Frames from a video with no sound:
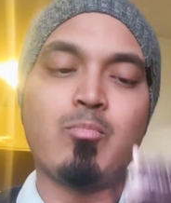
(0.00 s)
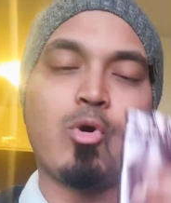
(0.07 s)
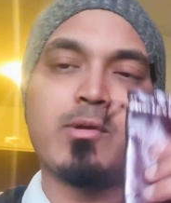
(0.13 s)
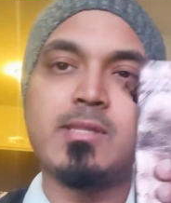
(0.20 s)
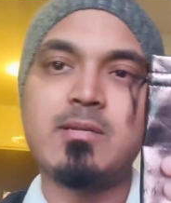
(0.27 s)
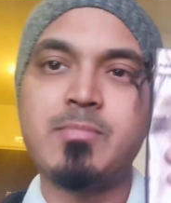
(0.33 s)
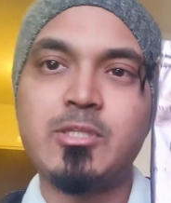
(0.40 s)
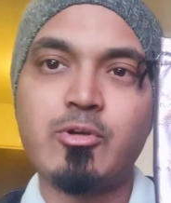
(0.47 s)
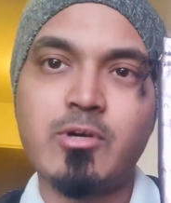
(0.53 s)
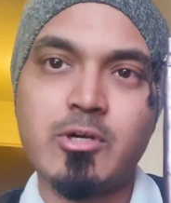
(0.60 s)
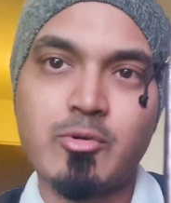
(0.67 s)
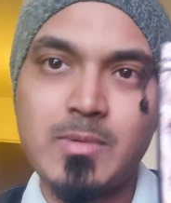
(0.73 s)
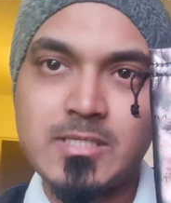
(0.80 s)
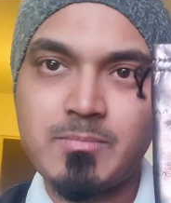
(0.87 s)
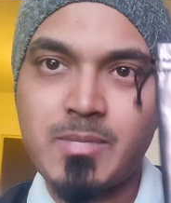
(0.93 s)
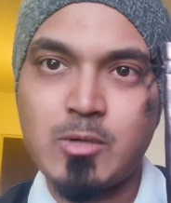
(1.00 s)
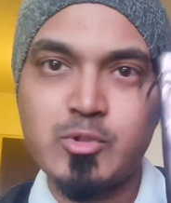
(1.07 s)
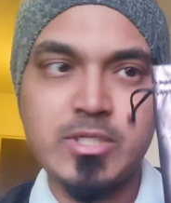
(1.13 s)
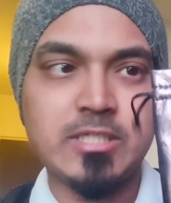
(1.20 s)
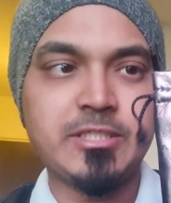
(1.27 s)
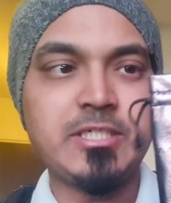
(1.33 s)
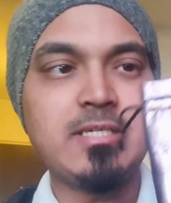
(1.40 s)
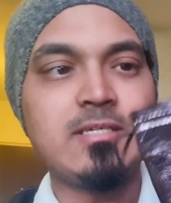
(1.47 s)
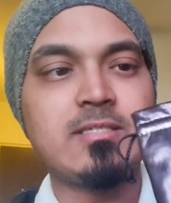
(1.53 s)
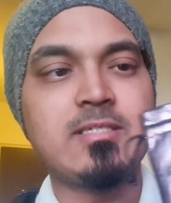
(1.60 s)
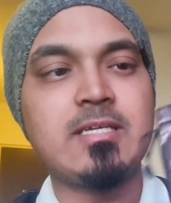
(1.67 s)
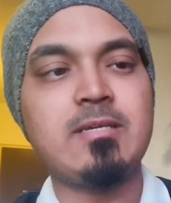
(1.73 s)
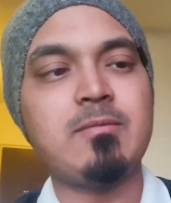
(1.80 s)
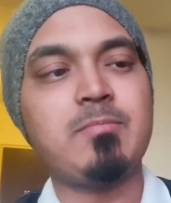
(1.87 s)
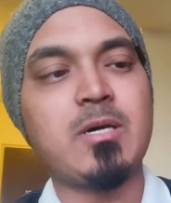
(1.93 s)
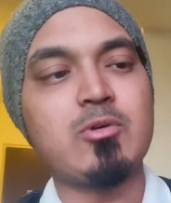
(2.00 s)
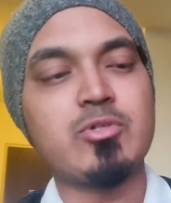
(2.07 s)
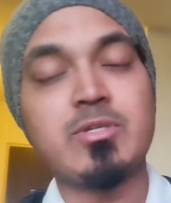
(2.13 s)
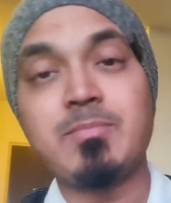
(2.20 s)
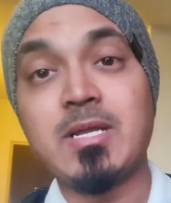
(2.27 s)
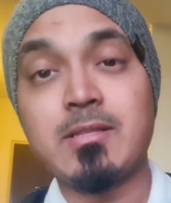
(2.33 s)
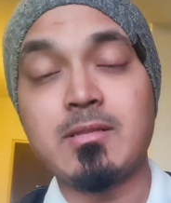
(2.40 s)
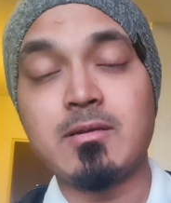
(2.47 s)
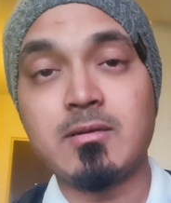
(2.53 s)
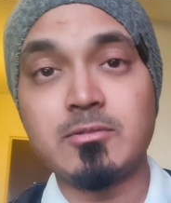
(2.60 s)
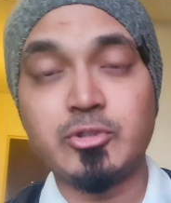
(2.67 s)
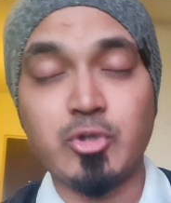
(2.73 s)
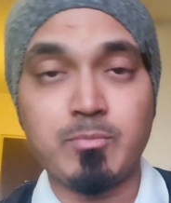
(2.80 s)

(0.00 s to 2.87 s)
বক্সের ভিতরে এরকম একটা পাউচে আসে যেই পাউচটা ম্যানসেরার